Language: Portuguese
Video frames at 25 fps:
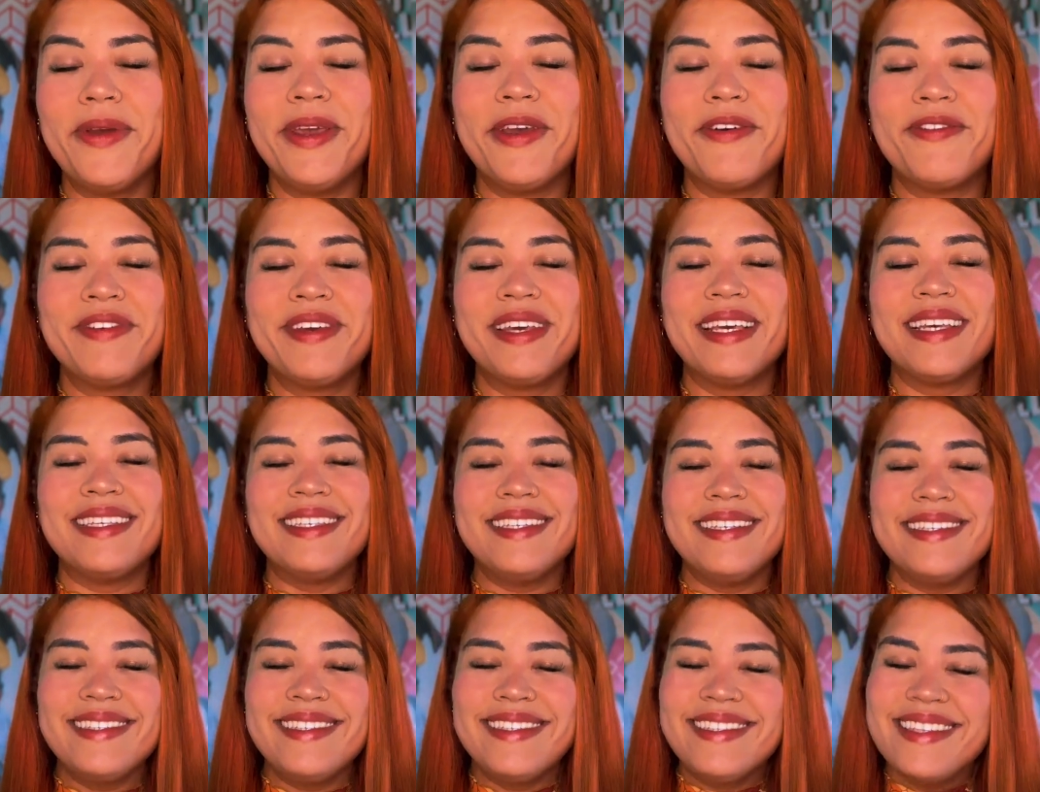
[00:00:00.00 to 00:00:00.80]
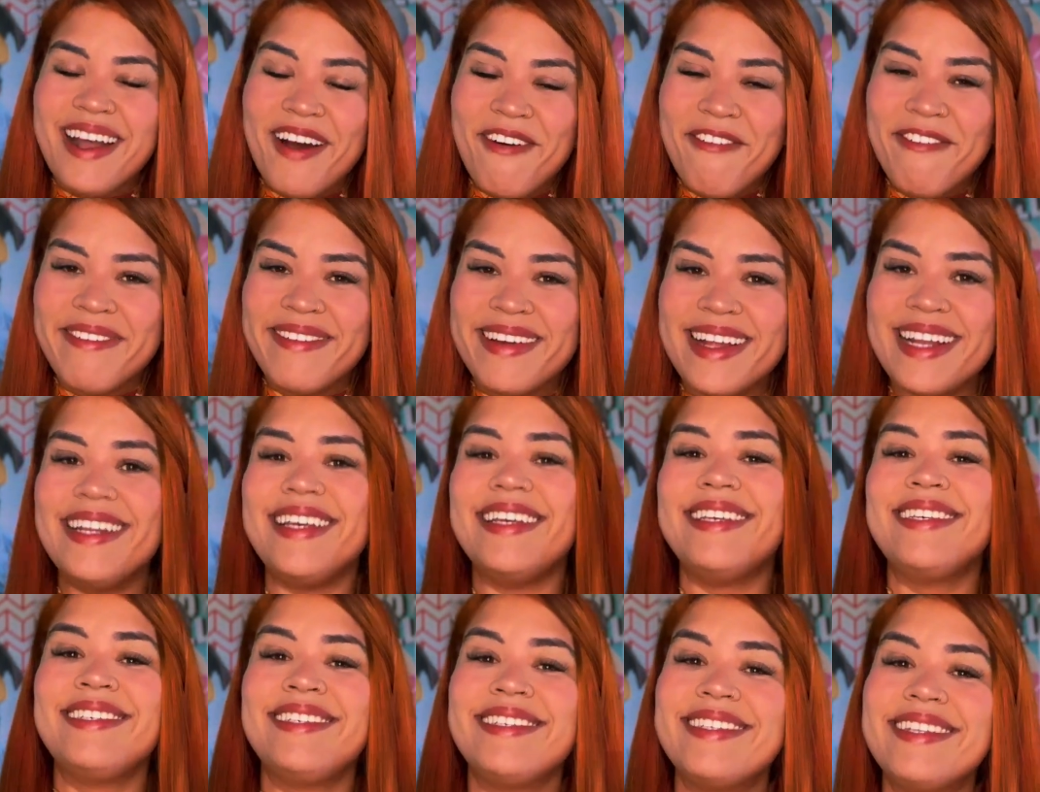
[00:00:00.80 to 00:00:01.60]
E eu fiquei assim, tão
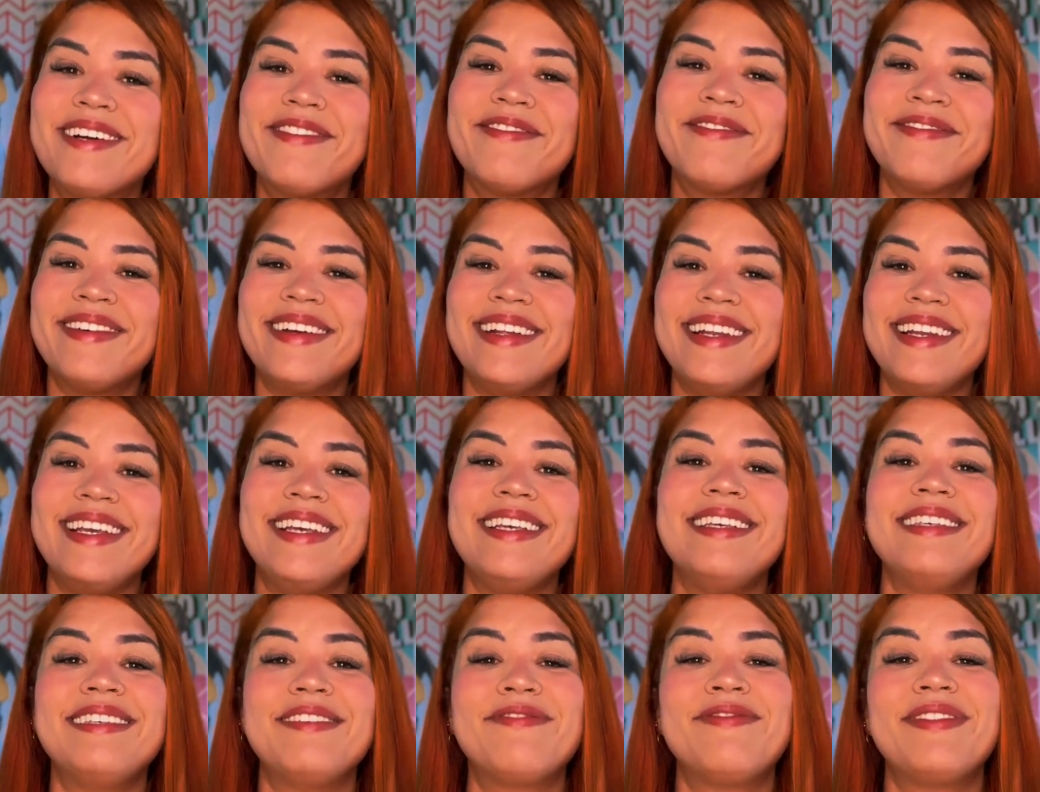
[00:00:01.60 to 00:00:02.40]
feliz, tão feliz.